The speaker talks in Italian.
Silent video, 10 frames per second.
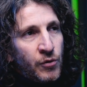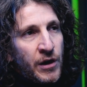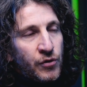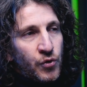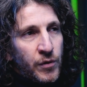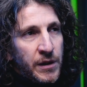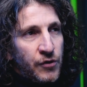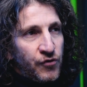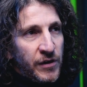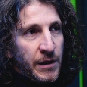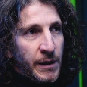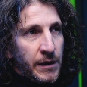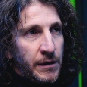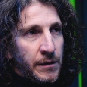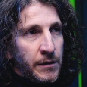attori di cinema,
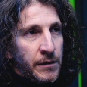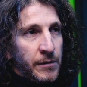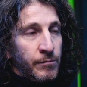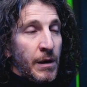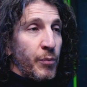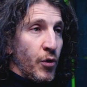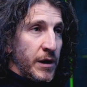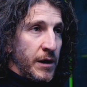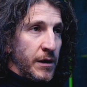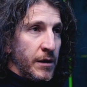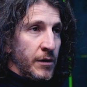ma pochi lo